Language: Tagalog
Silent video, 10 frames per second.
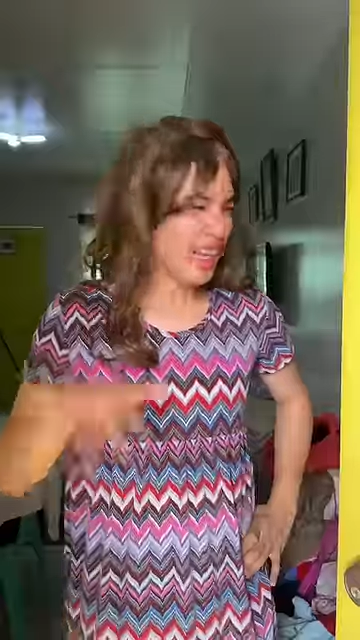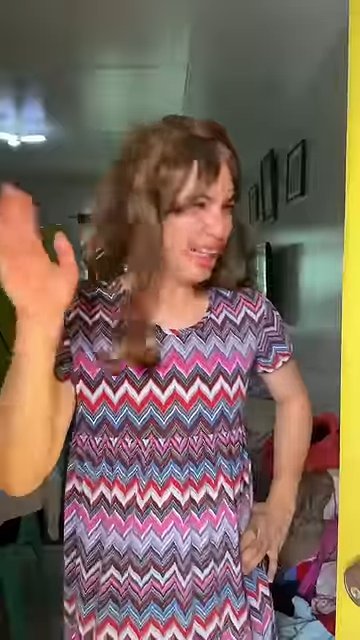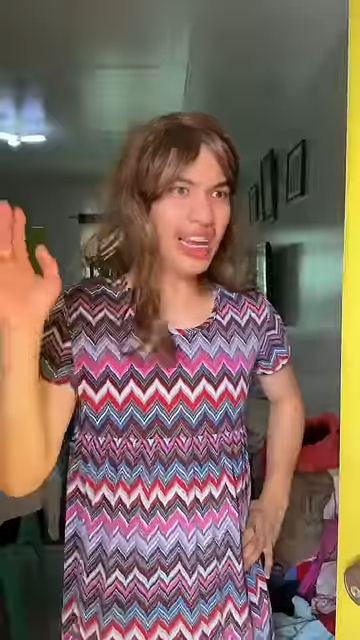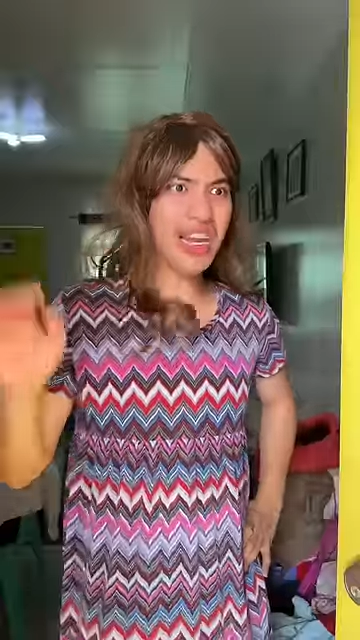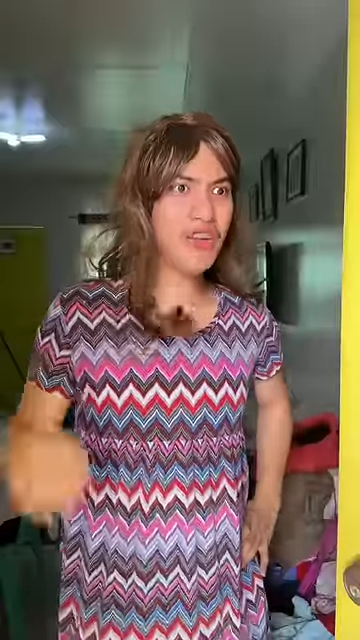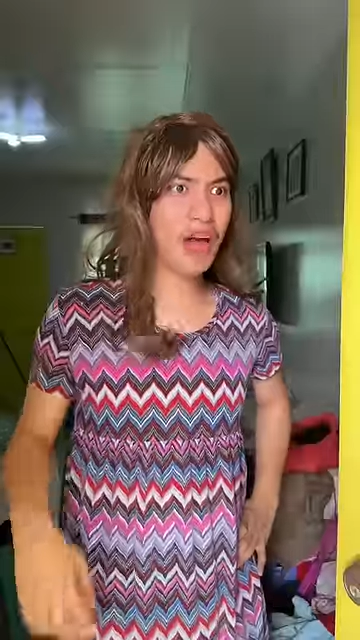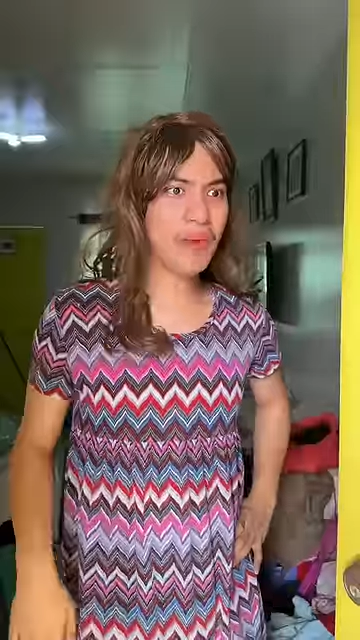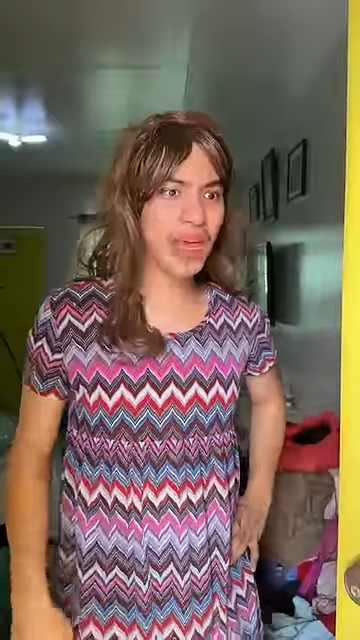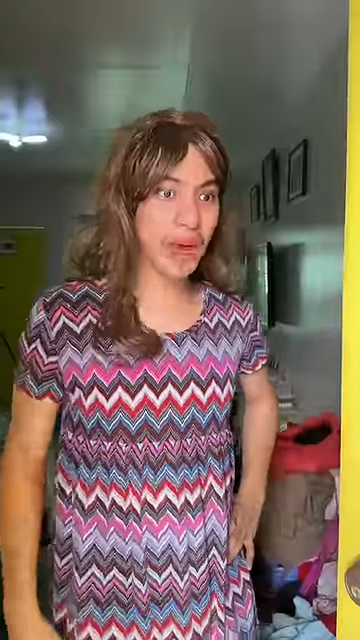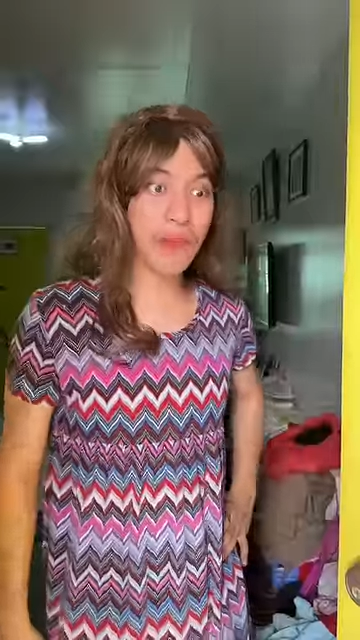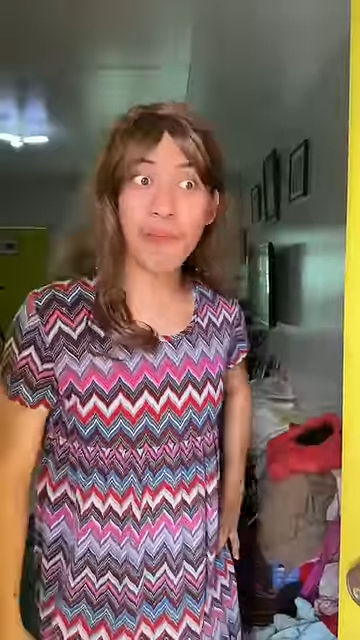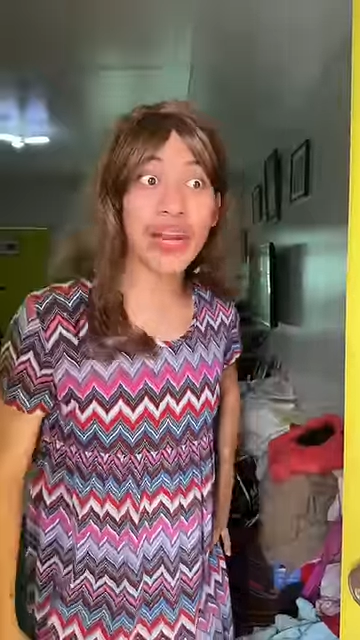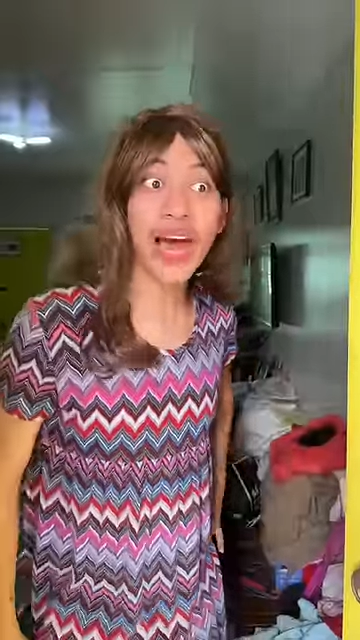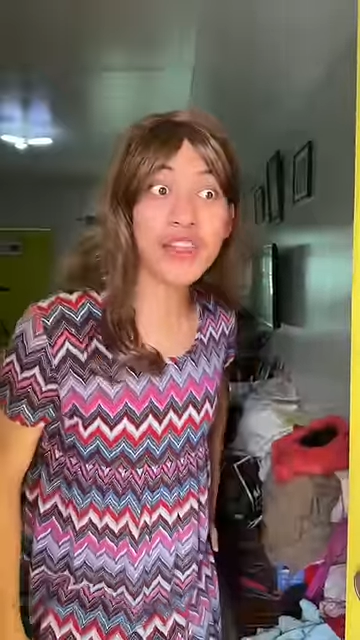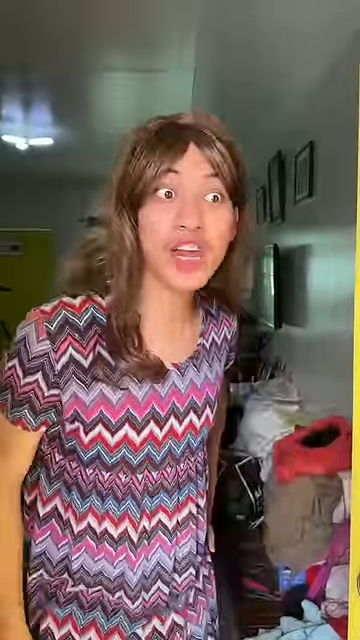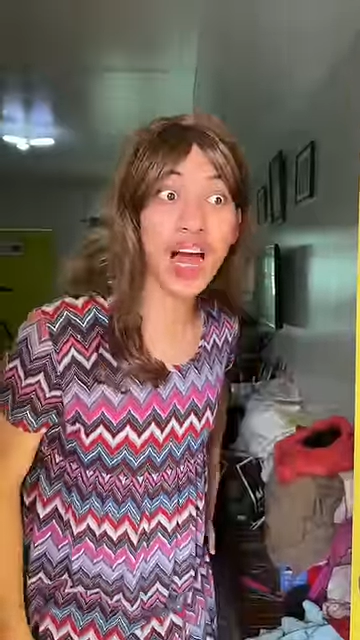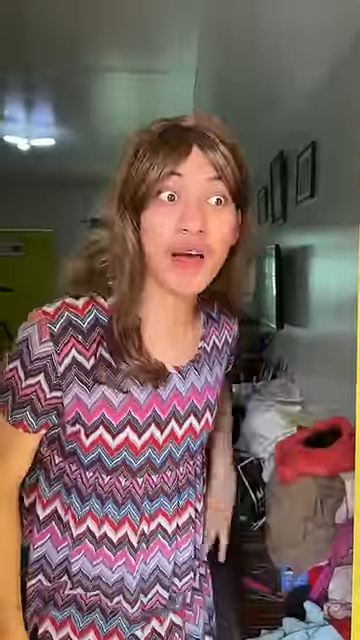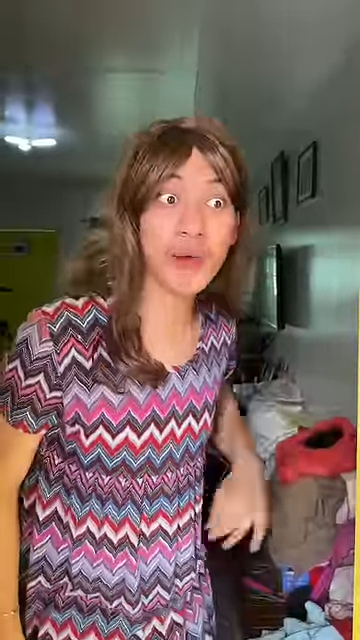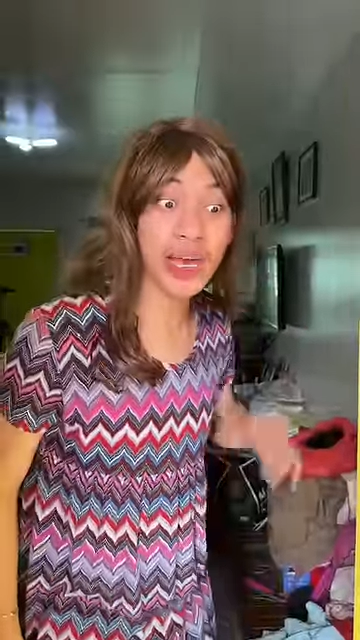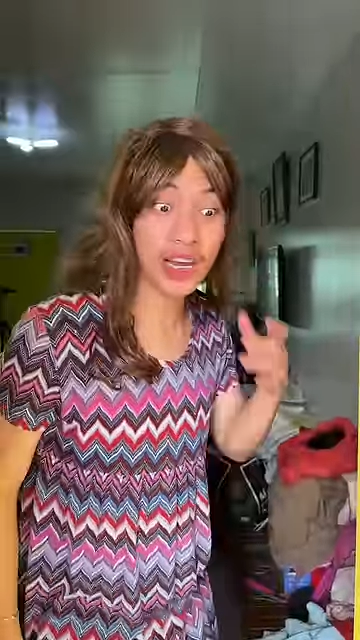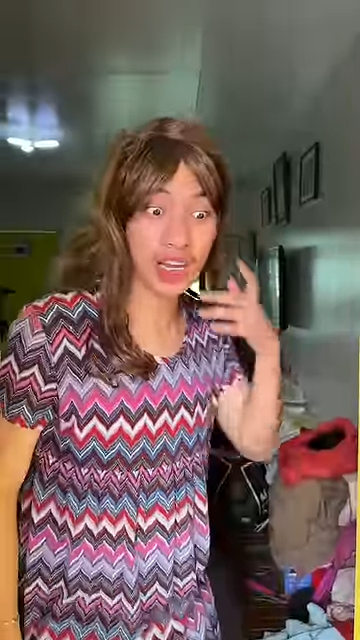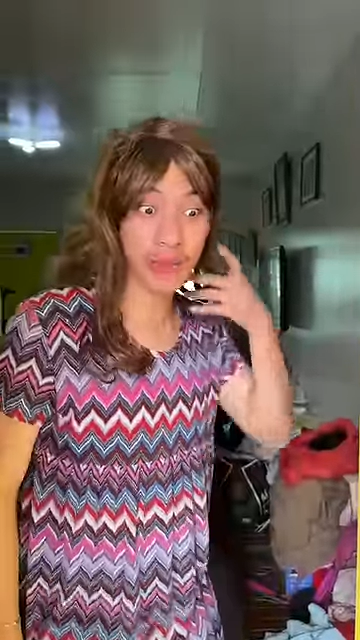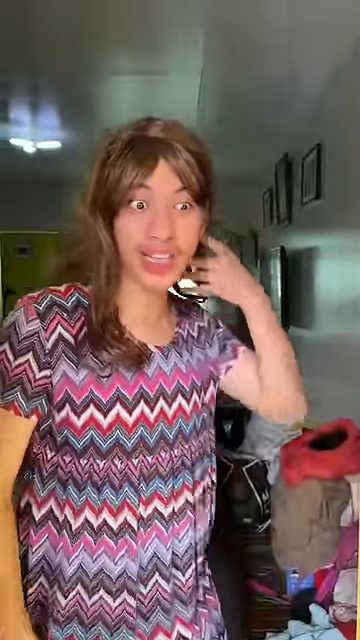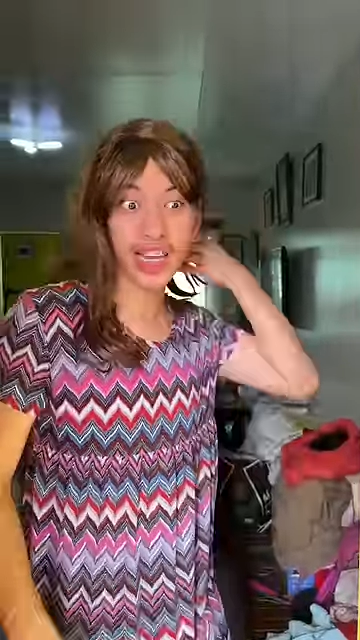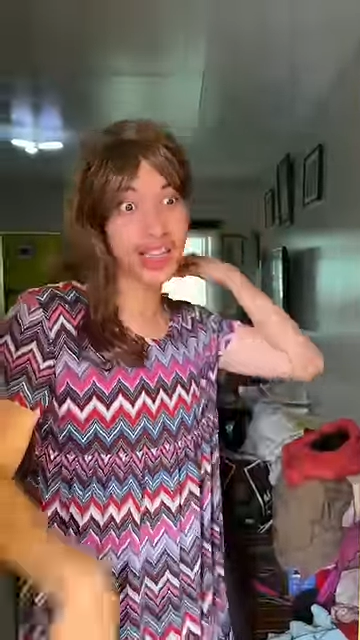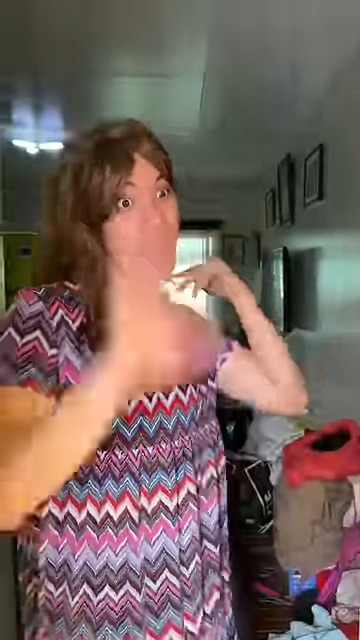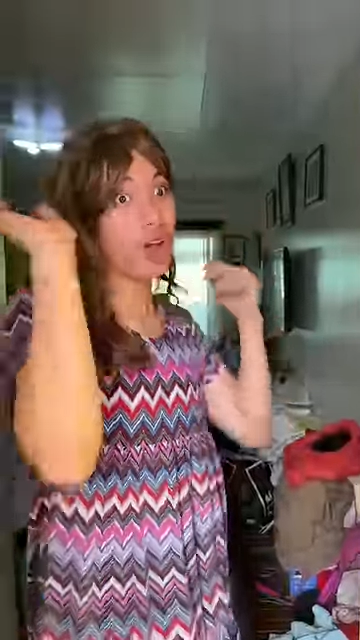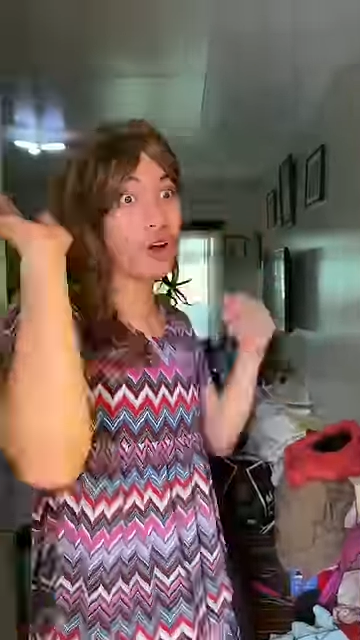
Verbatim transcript: tiilan nyo kami! Peperahan nyo lang kami! Lumayas kayo dito!